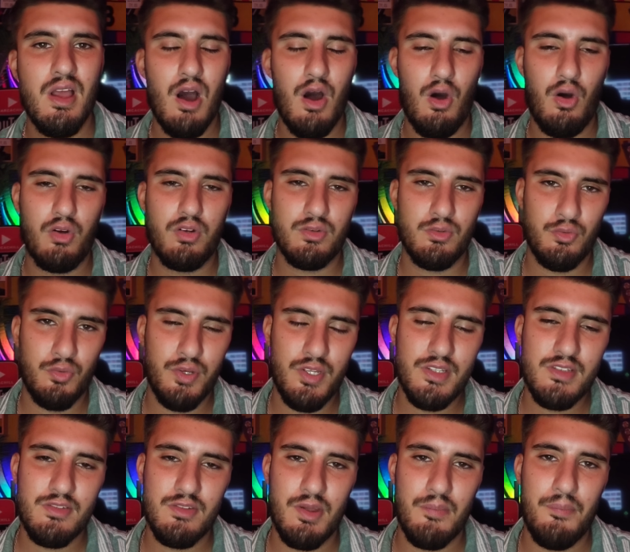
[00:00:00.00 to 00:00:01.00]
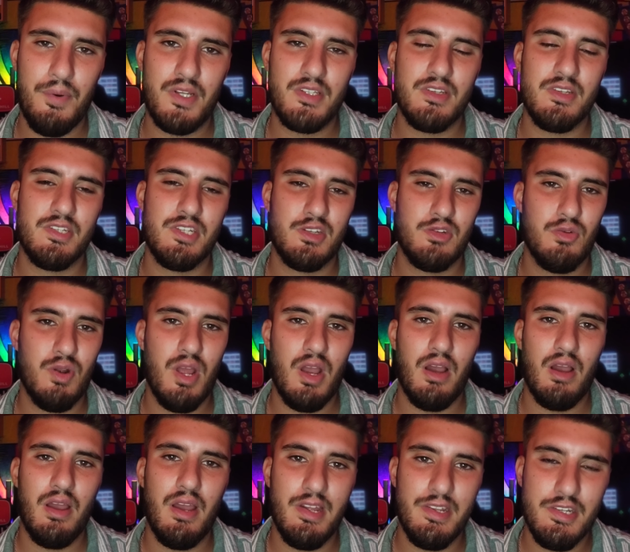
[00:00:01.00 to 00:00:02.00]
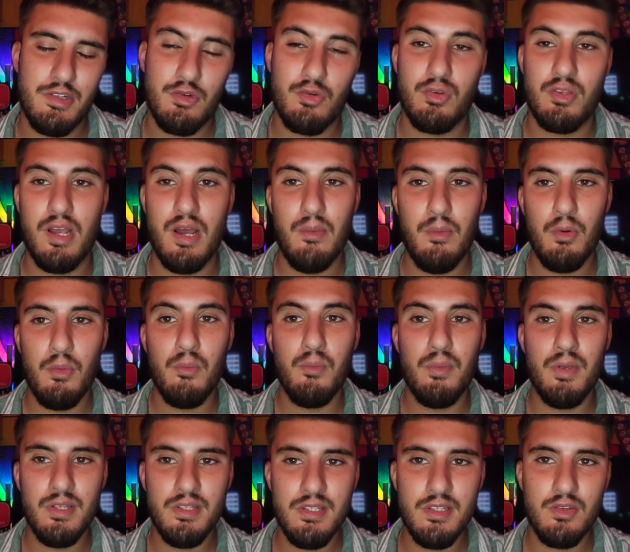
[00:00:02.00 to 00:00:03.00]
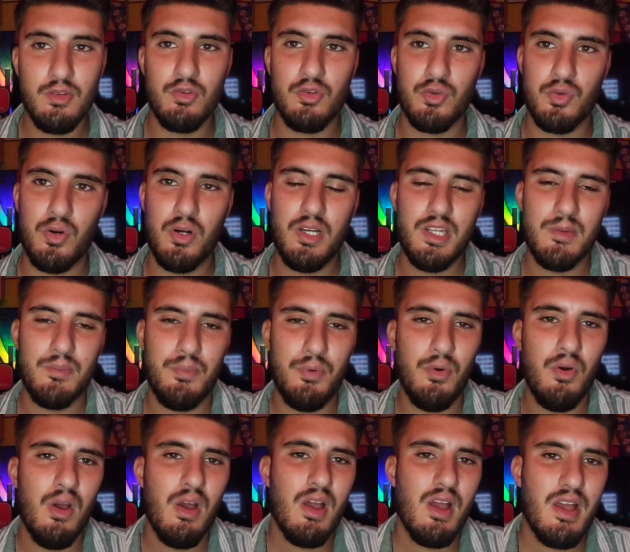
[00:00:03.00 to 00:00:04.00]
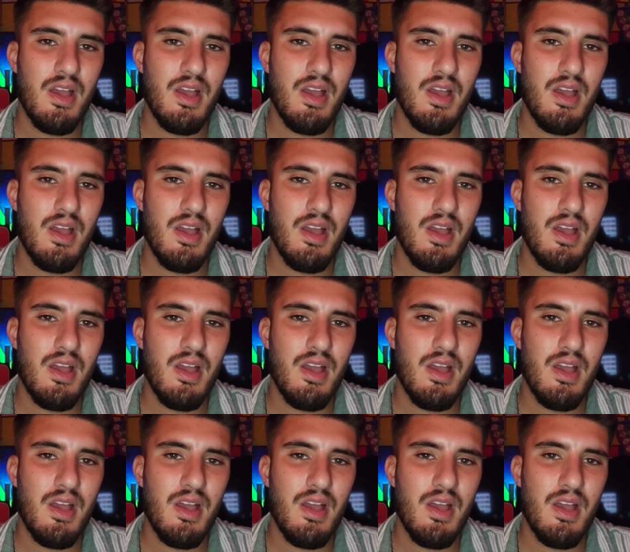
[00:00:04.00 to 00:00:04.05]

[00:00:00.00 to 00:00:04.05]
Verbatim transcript: Alors oui ce n'est pas un titulaire indiscutable mais c'est un joueur qui peut